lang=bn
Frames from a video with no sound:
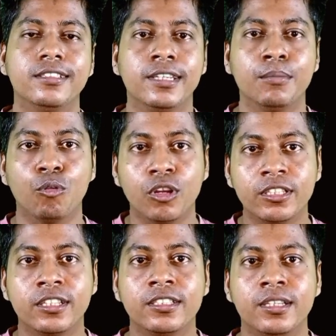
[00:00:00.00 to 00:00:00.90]
যে
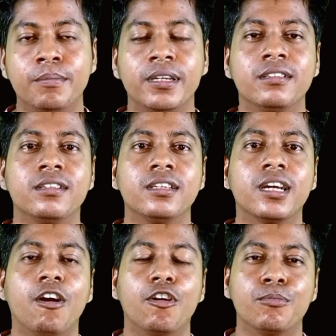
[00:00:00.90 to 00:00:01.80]
বলেছে যে মেডিসিনটি
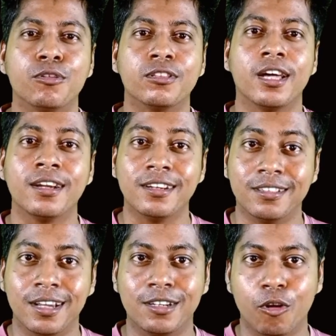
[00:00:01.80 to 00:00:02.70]
খাওয়ার পর তার
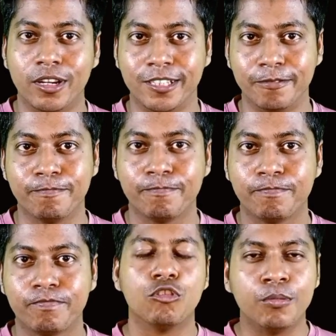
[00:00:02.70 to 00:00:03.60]
রেজাল্ট হয়নি
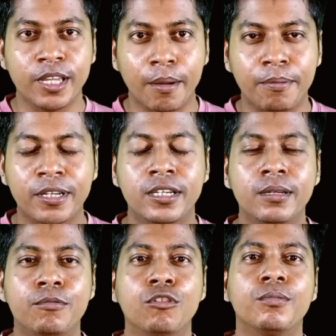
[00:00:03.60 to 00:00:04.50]
খুবই এফেক্টিভ
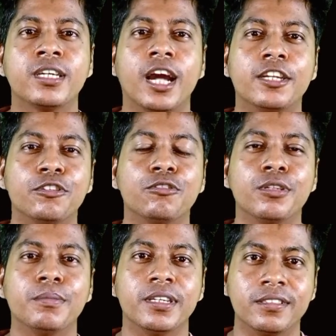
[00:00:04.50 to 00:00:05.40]
খুবই
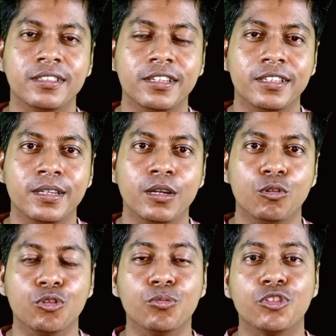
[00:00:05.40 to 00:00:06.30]
কার্যকরী মেডিসিন এটি
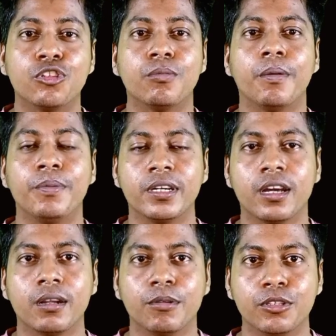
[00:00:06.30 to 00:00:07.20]
লুজ মোশন বা পেট
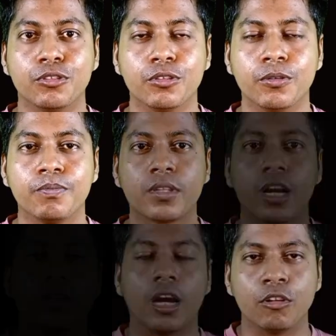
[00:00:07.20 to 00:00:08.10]
খারাপের জন্য
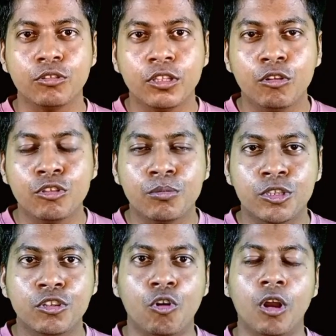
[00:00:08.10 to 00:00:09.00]
কারো যদি লুজ
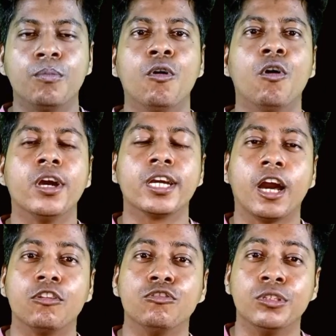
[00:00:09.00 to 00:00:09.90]
মোশন অল্প হয়
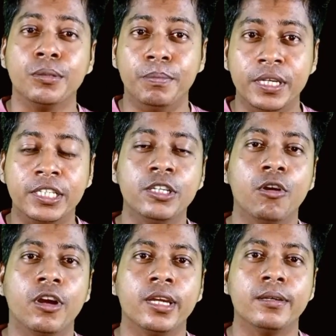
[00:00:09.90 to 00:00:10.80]
কারো যদি বেশি
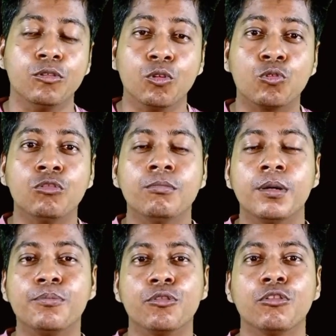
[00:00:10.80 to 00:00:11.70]
হয় নতুন বা
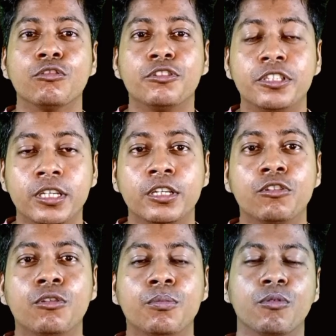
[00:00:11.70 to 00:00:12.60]
পুরনো যে
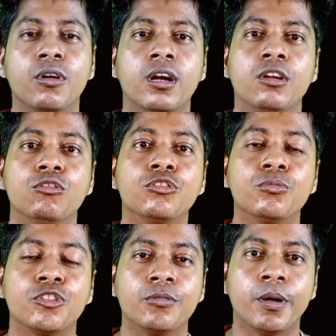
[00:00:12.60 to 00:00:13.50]
কোনো প্রকার লুজ
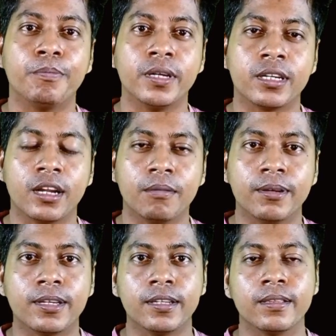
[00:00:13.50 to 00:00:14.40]
মোশন বা পেট
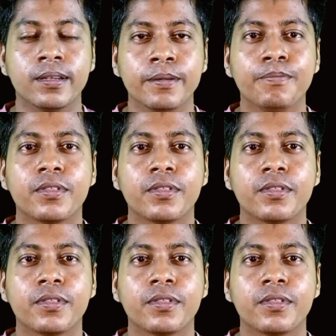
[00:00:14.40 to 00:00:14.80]
খারাপের ক্ষেত্রে